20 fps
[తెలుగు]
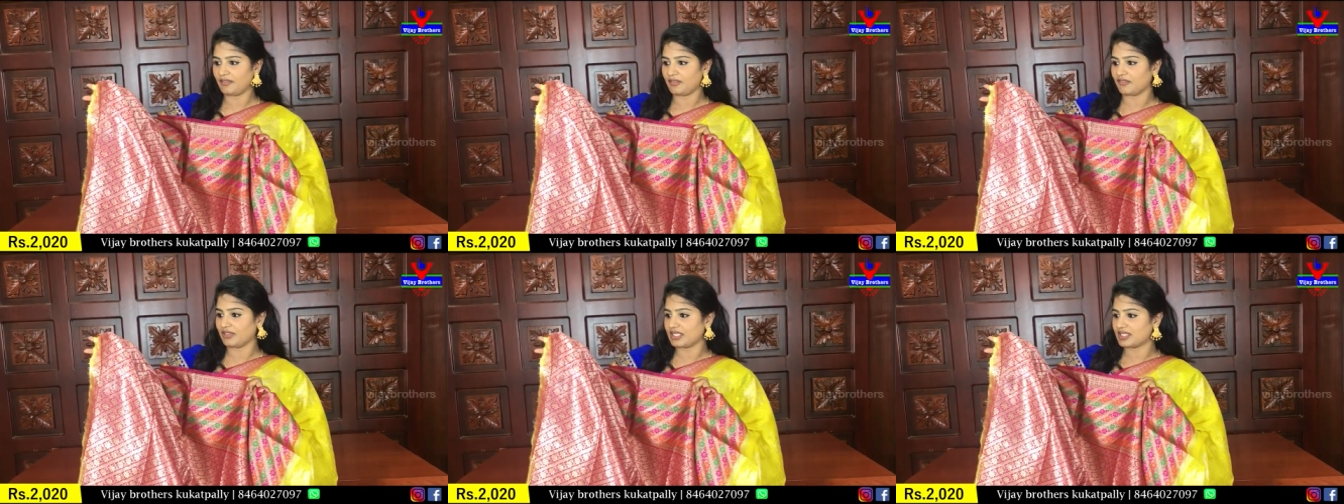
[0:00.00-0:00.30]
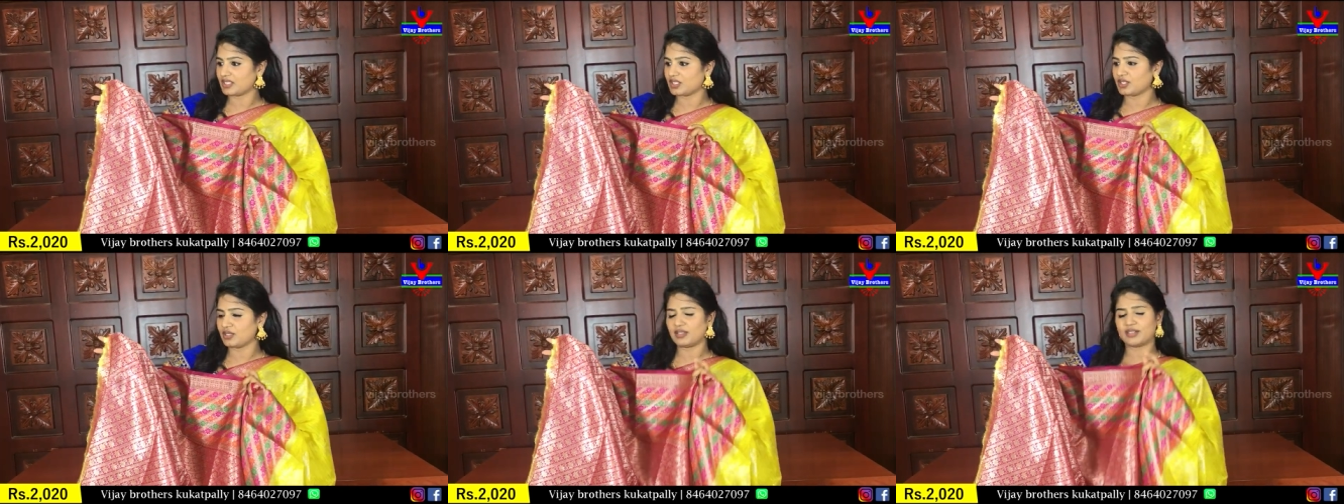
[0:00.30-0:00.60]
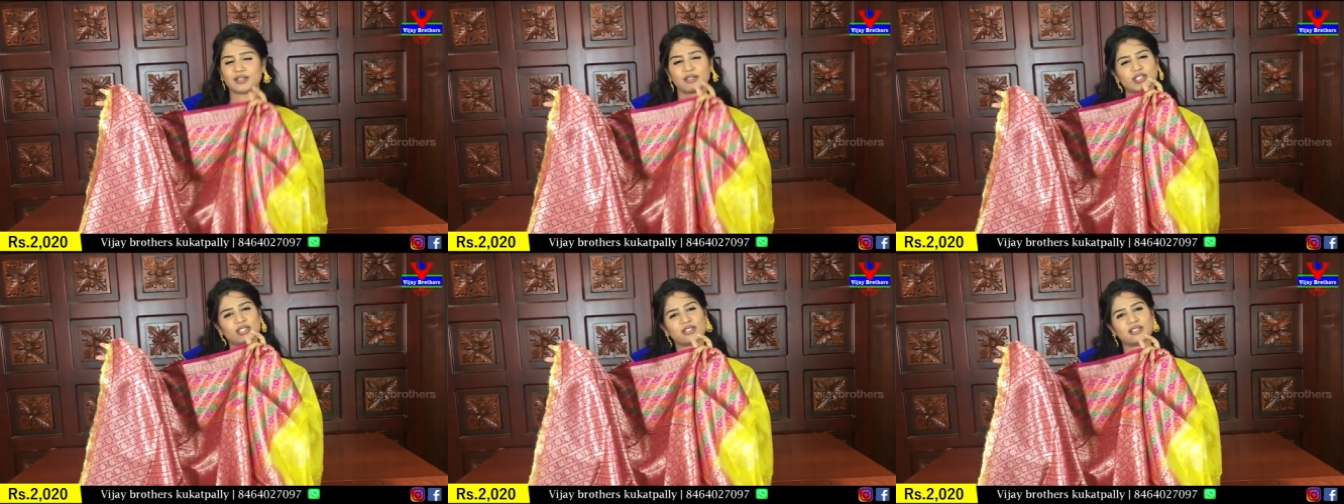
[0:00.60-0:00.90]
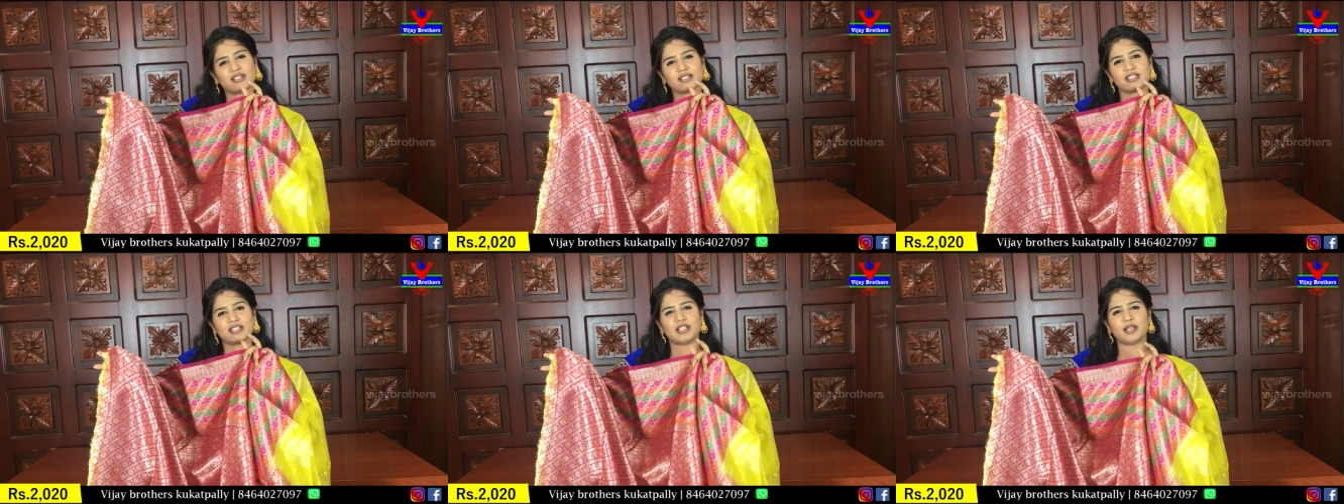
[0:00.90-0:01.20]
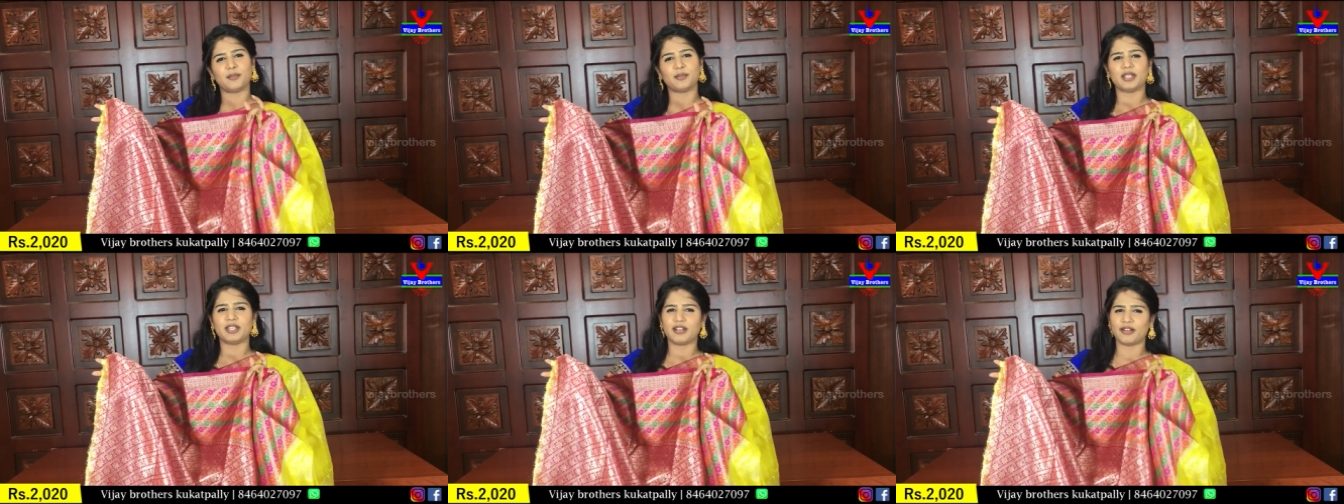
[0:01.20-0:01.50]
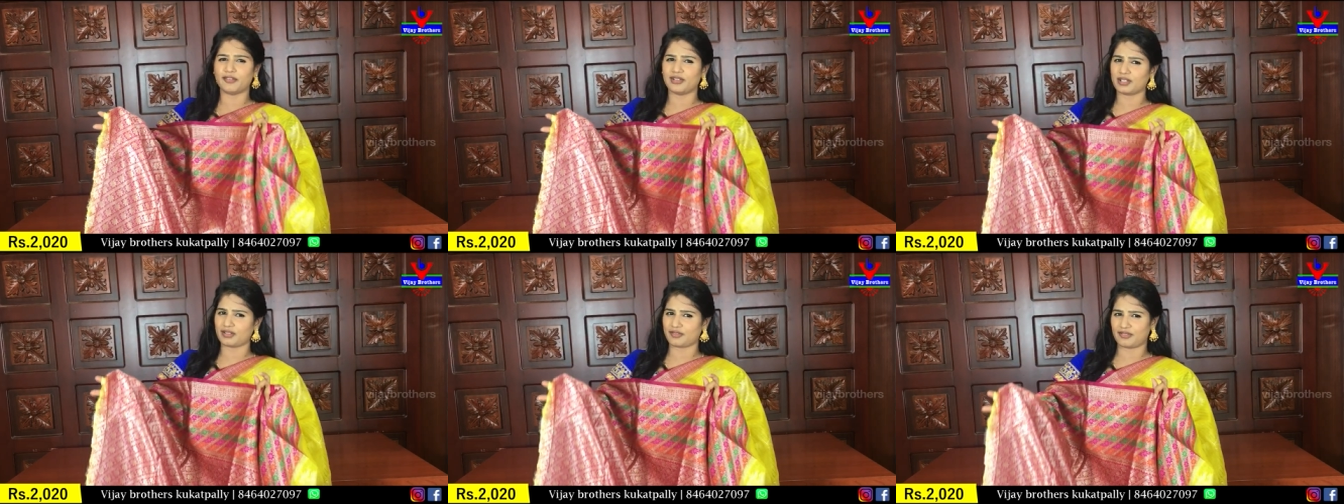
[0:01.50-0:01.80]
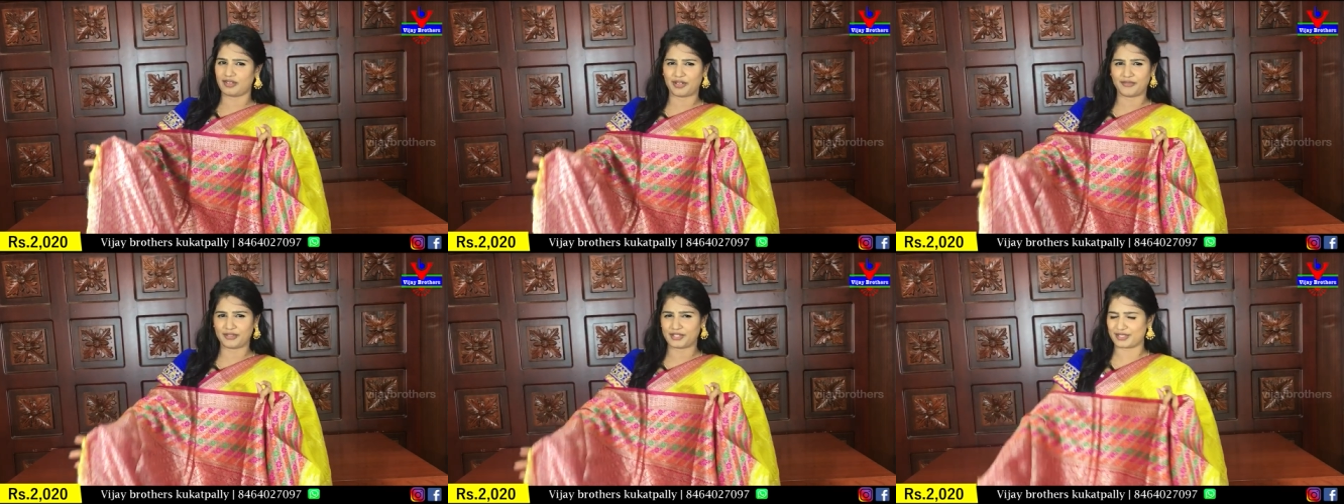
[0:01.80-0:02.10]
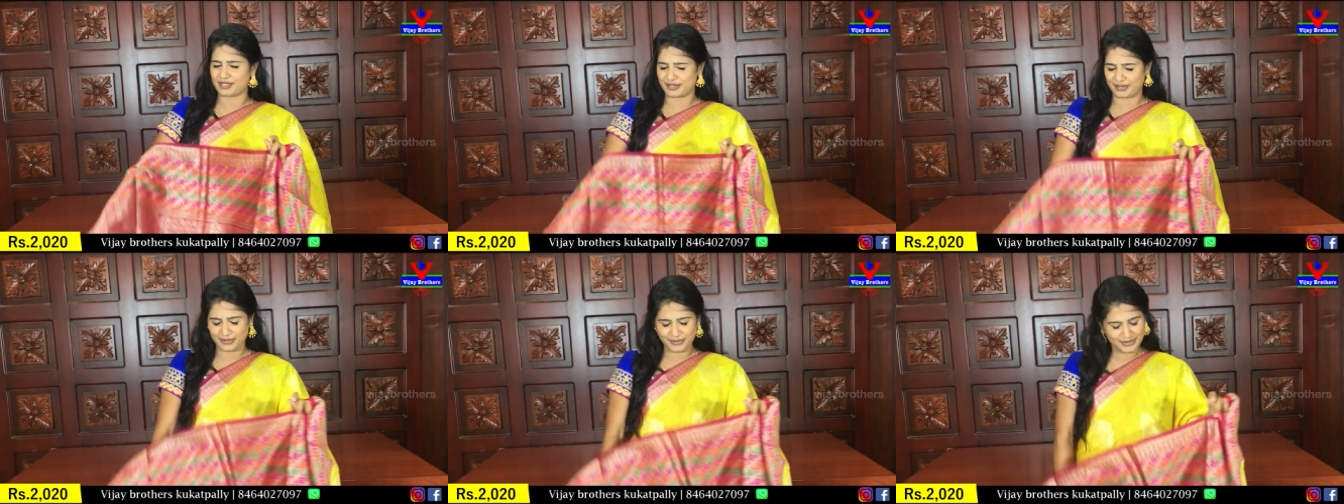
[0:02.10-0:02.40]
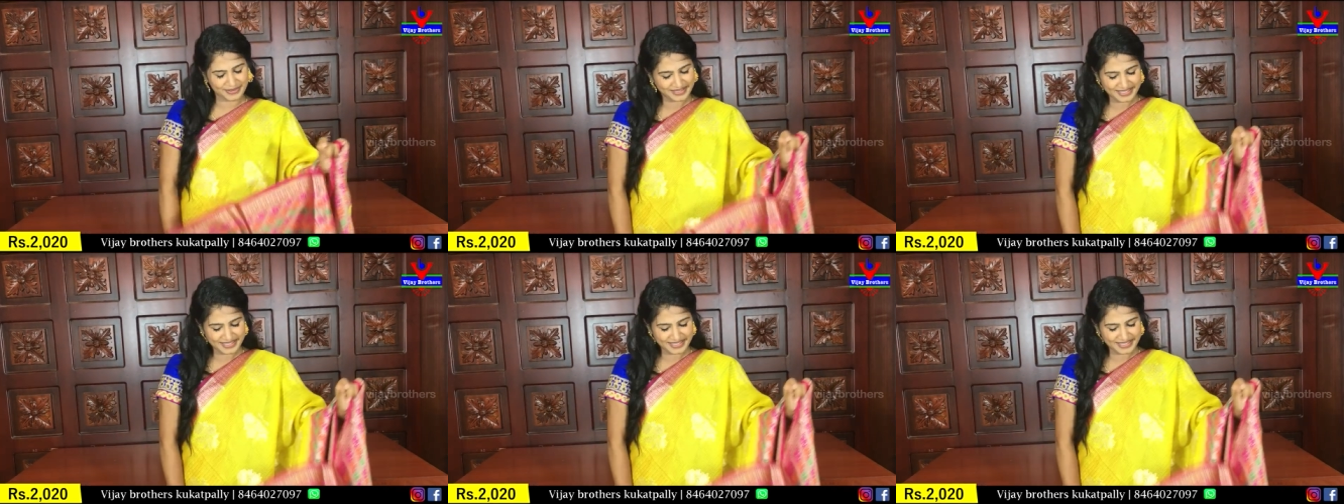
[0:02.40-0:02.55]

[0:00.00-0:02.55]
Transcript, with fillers: విత్ చిన్న చిన్న చిన్న మీనా వర్క్ ఫ్లేవర్స్తో